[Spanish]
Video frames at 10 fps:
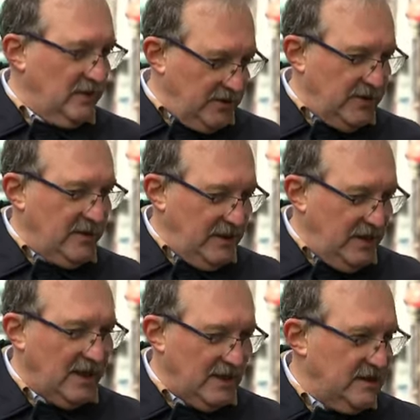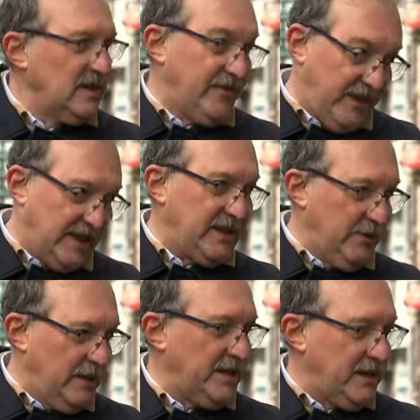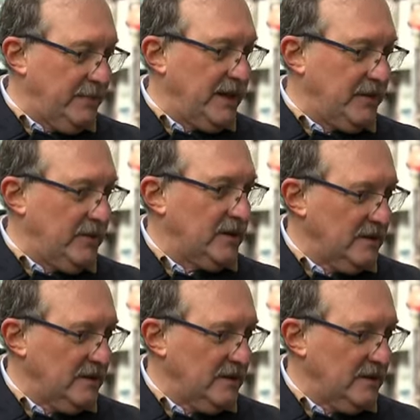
yo diría, significativo de las temperaturas.